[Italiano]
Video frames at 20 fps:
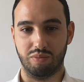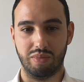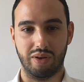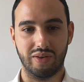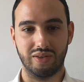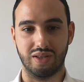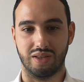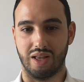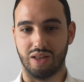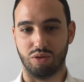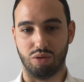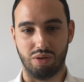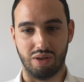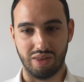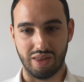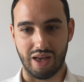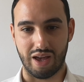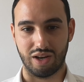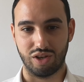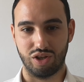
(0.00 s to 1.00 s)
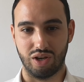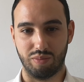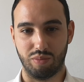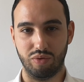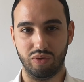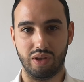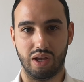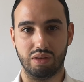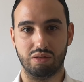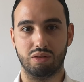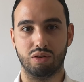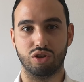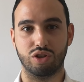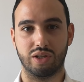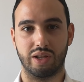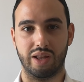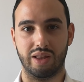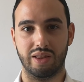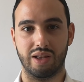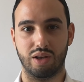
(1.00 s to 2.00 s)
mi avessi detto di andarci a puntento non ci
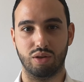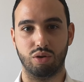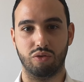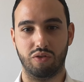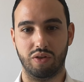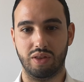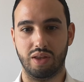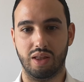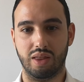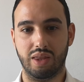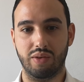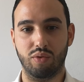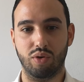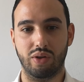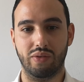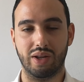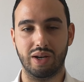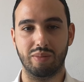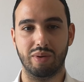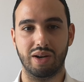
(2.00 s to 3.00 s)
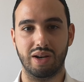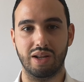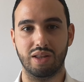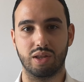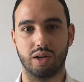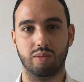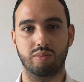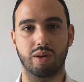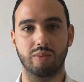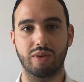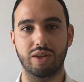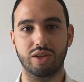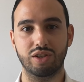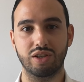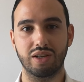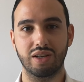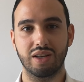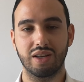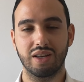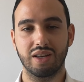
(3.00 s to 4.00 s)
sarei andato effettivamente voleva rimanere tromba
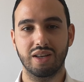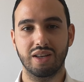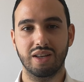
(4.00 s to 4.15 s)
amici